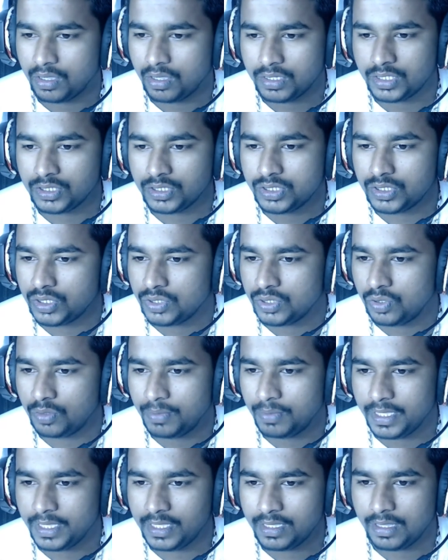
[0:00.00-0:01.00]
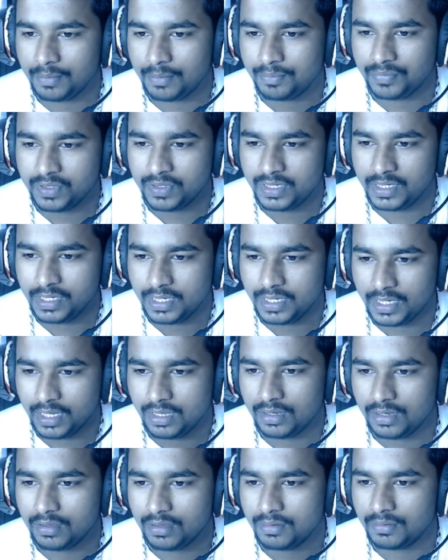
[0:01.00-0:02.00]
किसी को भाई अपनी
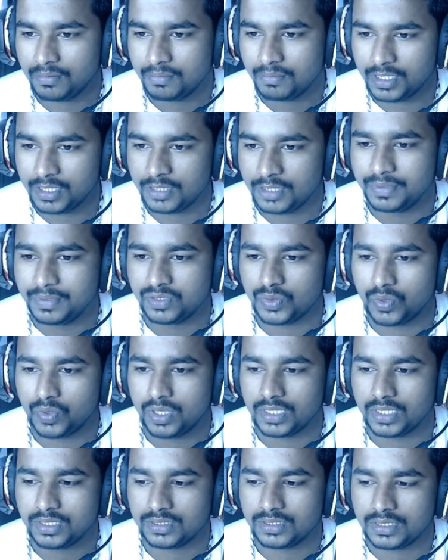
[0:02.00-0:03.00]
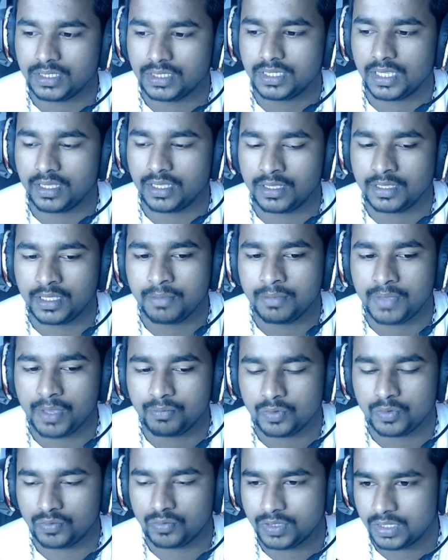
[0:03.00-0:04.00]
डिटेल मत भेजो गैस ठीक है ये मैं
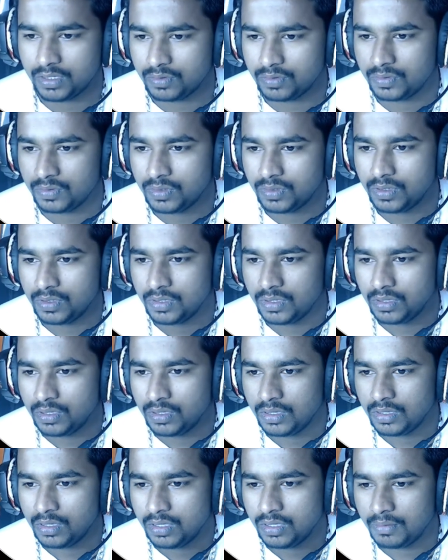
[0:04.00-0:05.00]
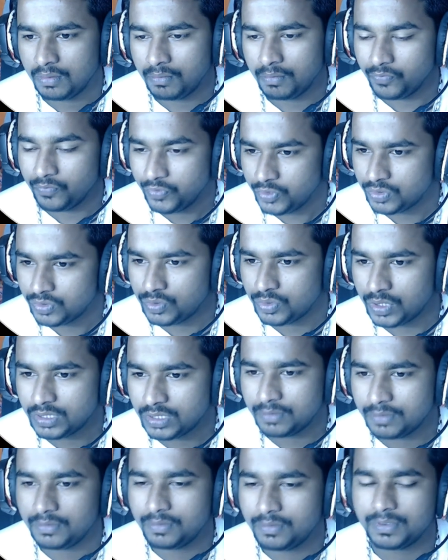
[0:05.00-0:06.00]
आपको बता रहा हूँ वीडियो थोड़ा
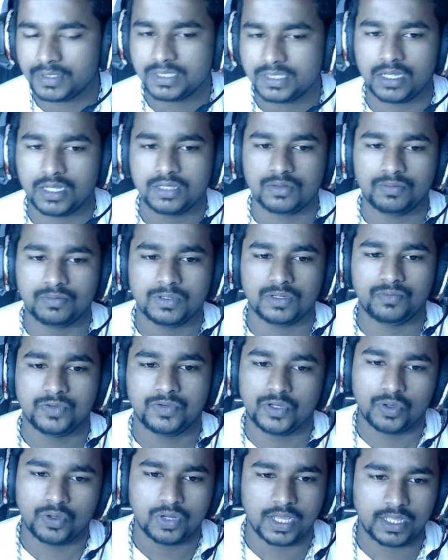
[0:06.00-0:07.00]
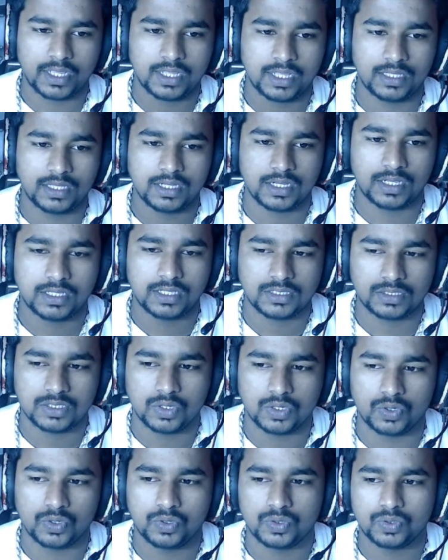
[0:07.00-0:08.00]
सा भी पसंद आए तो वीडियो को लाइक कर देना गैस
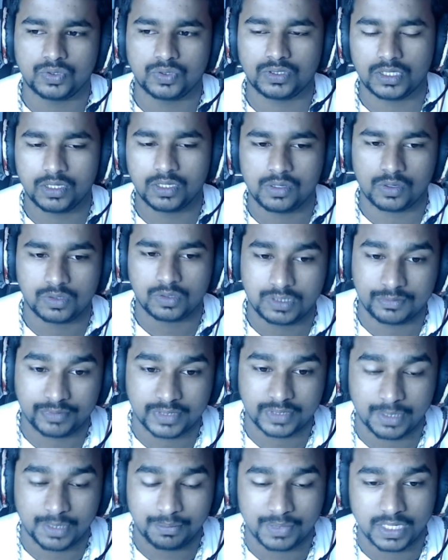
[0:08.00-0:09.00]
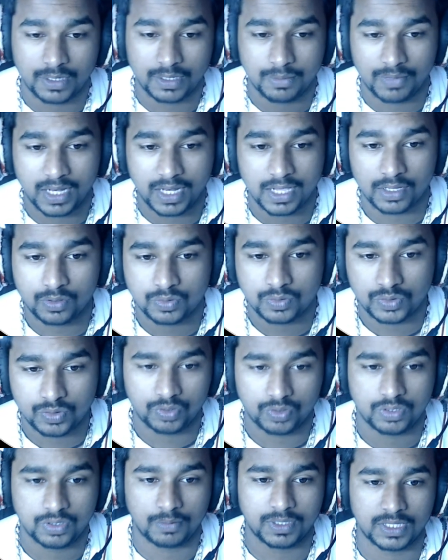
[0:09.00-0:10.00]
और चैनल को सब्सक्राइब करके बेल आइकन को
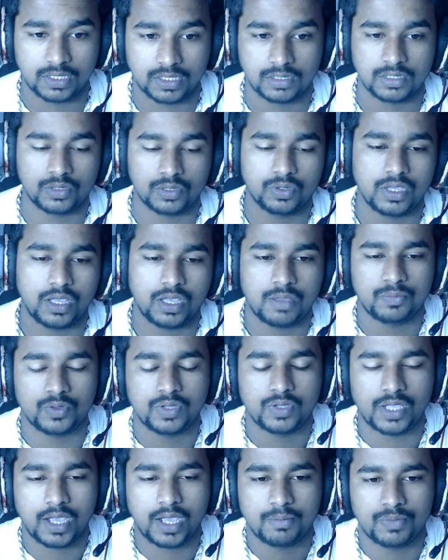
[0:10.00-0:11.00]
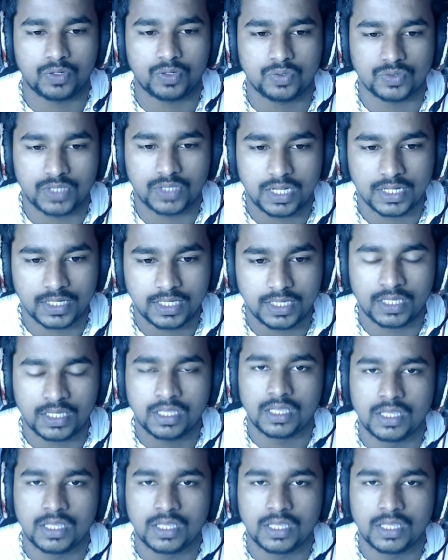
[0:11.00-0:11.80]
जोर दबा देना क्योंकि आपको यहाँ पर रोज़ाना की